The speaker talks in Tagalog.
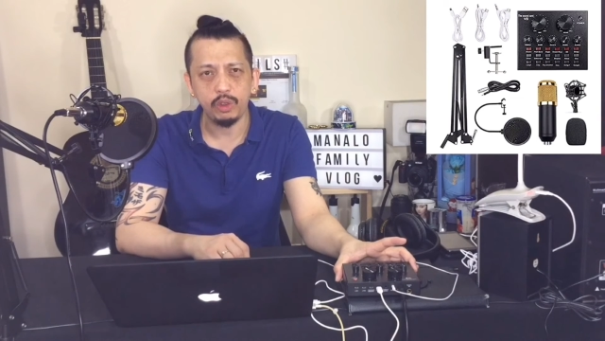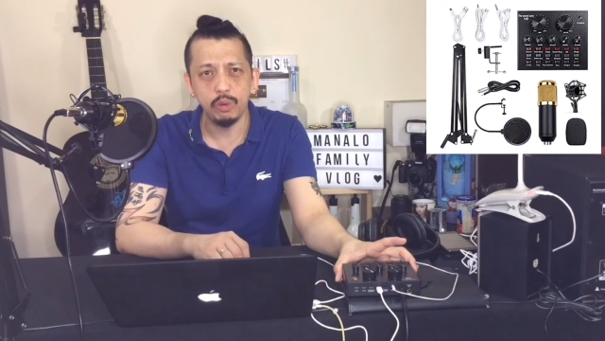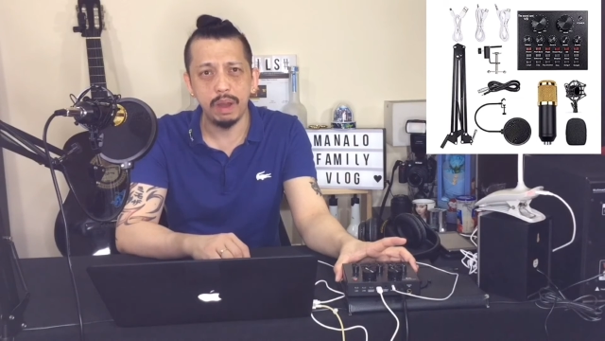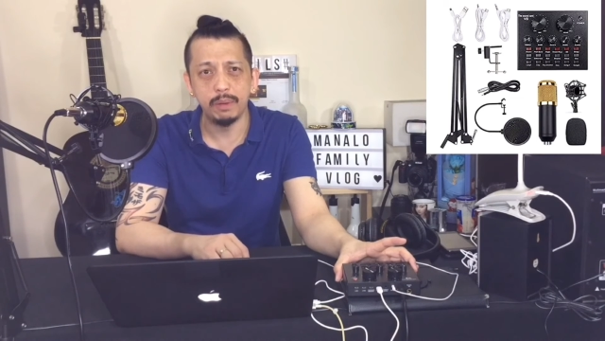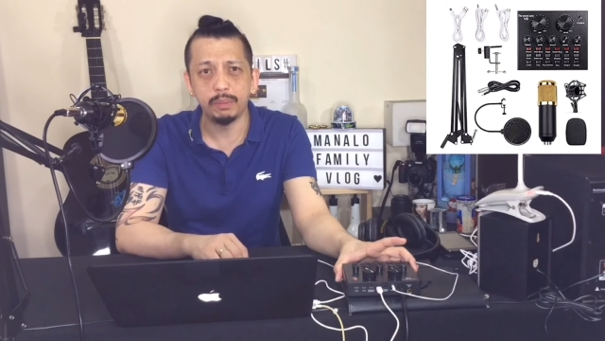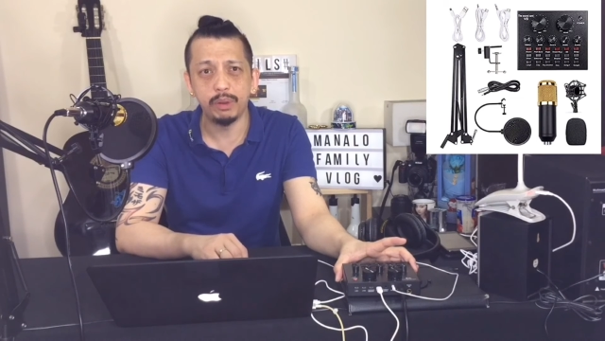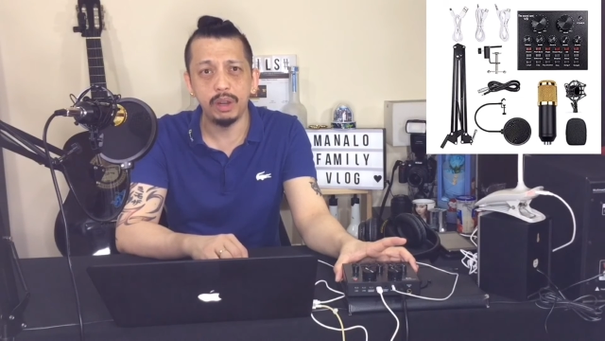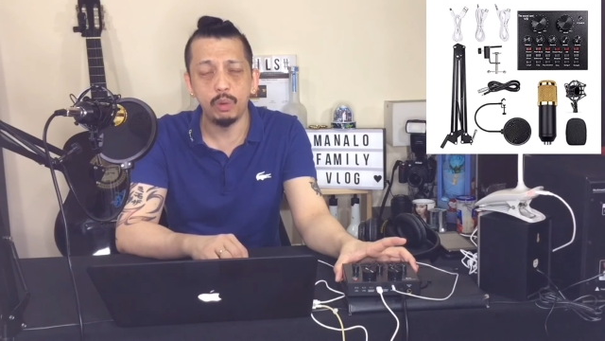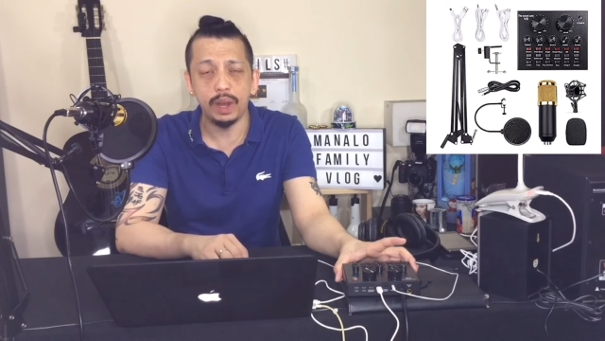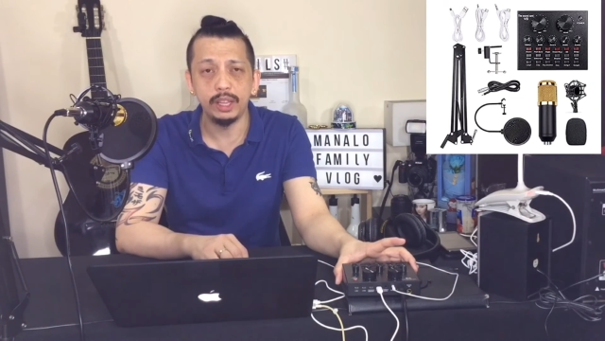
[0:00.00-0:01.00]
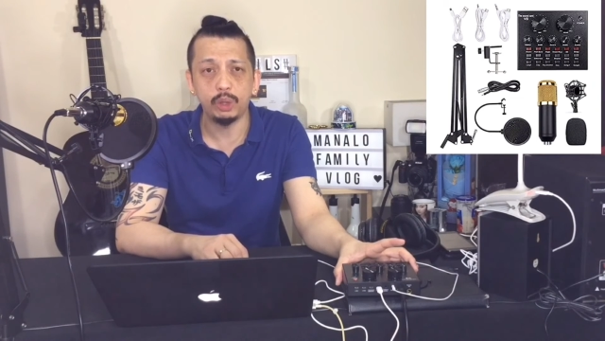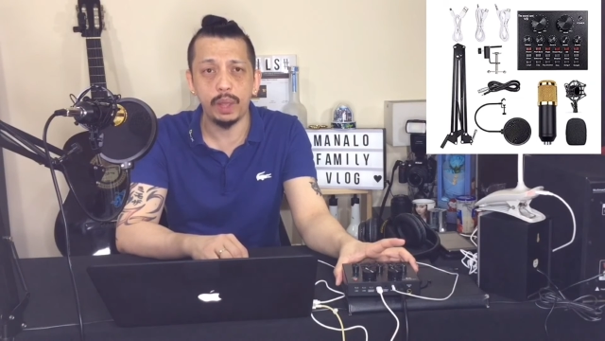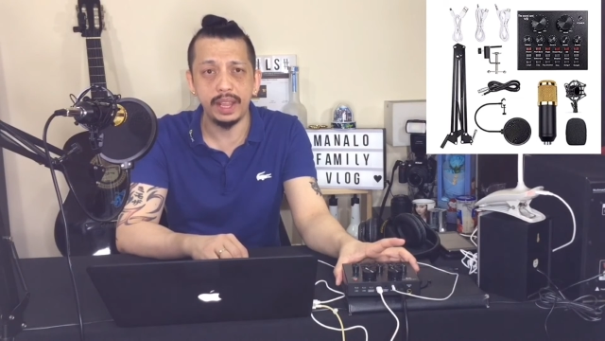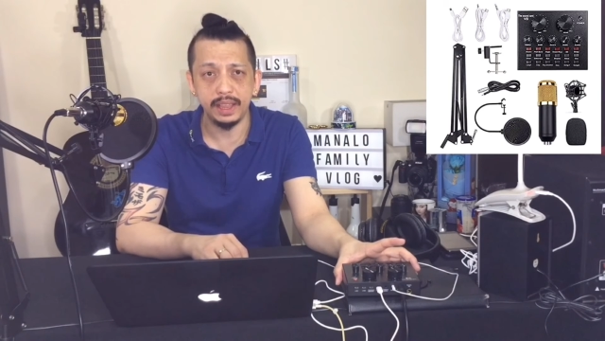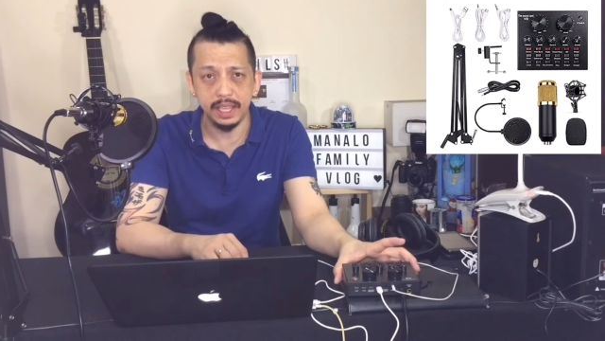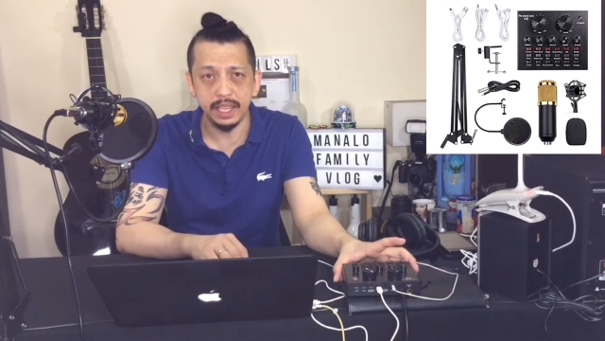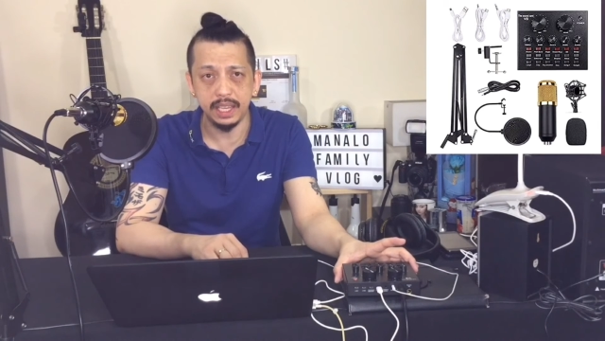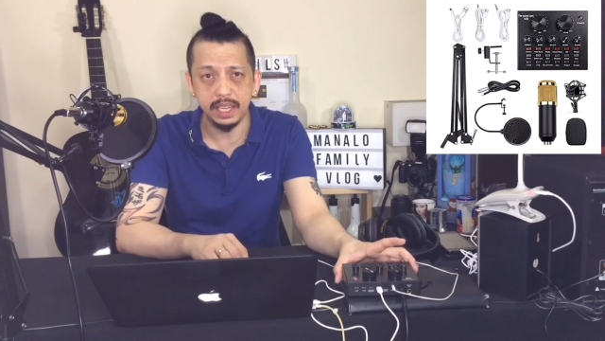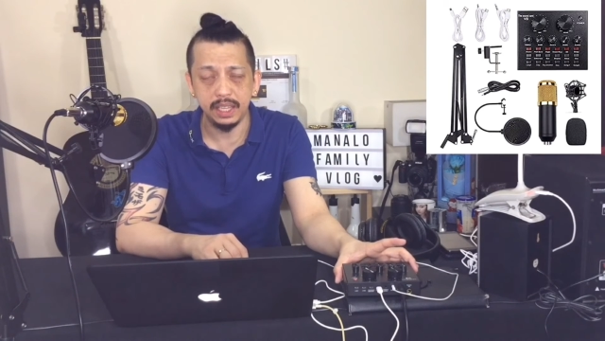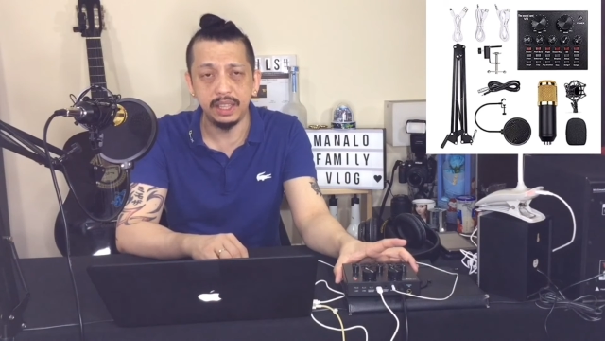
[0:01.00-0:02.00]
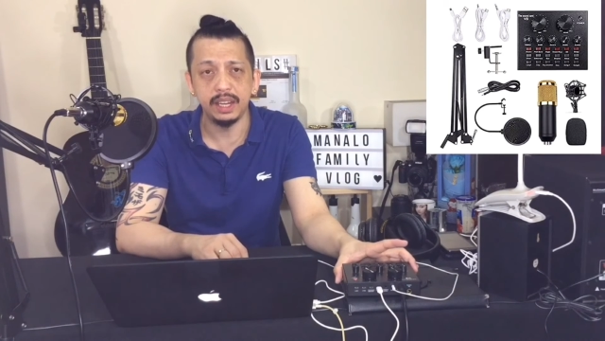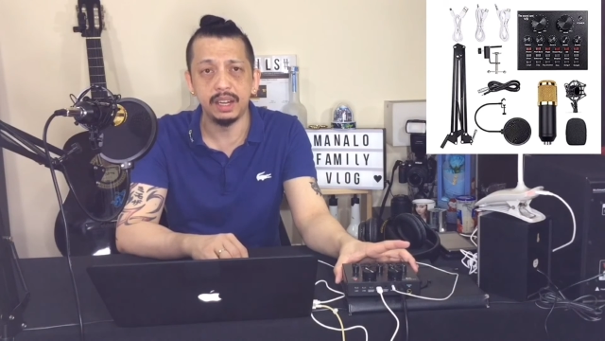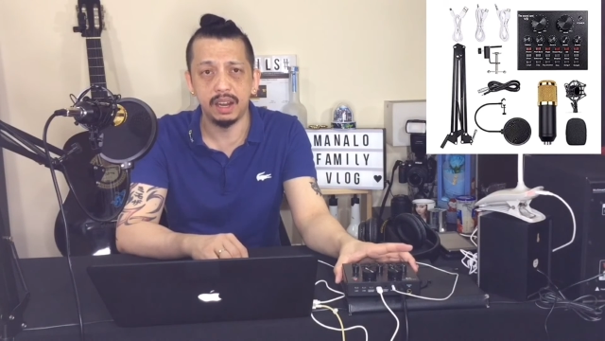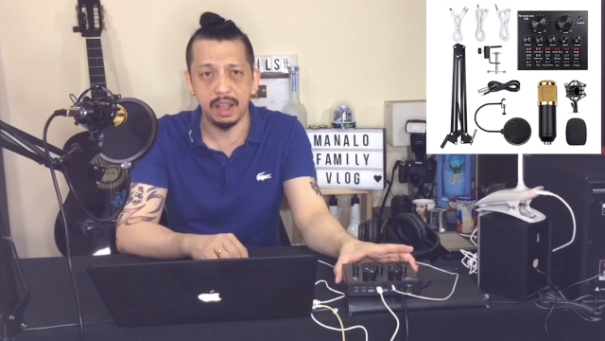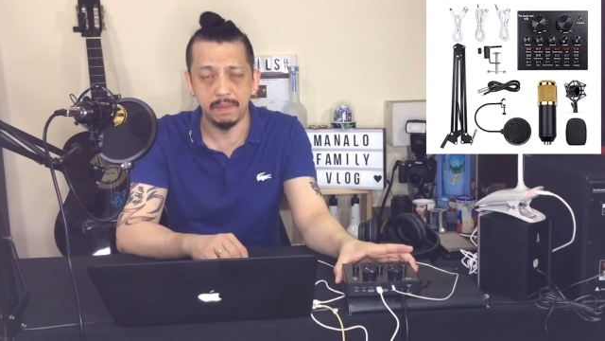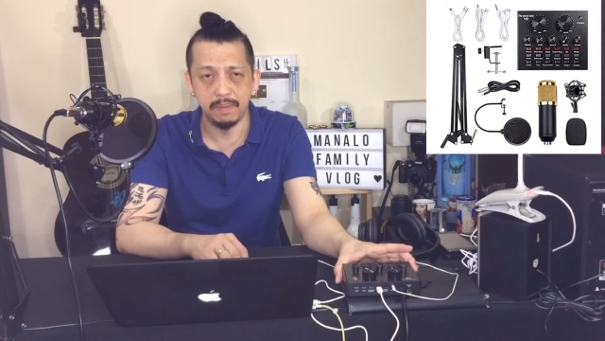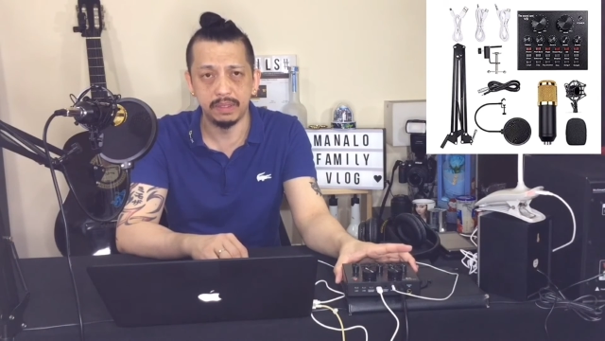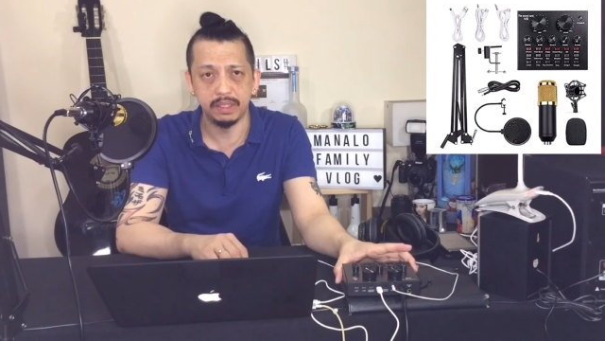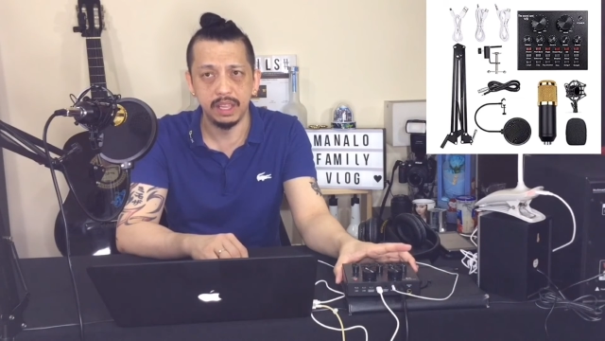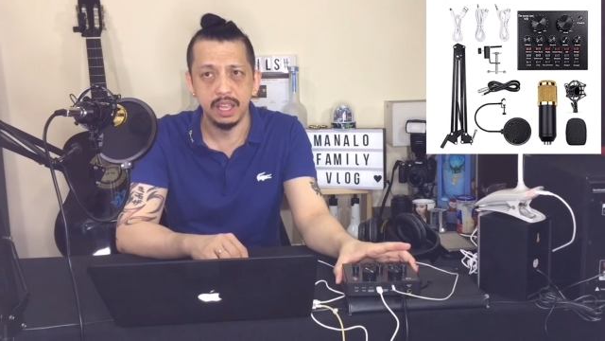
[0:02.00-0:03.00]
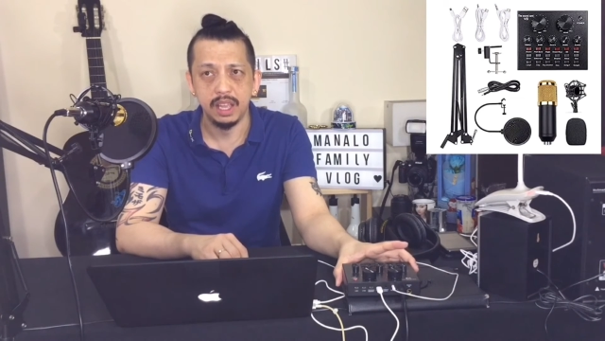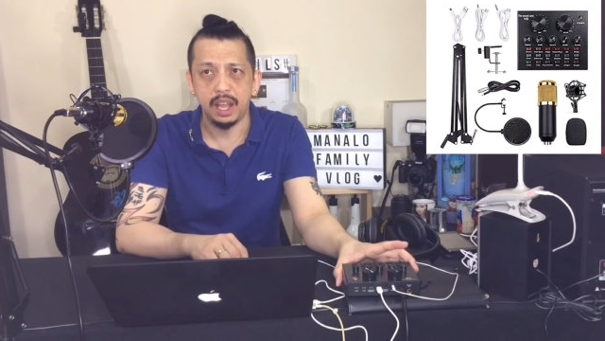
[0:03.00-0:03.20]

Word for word: umawat po ng 120 dirhams.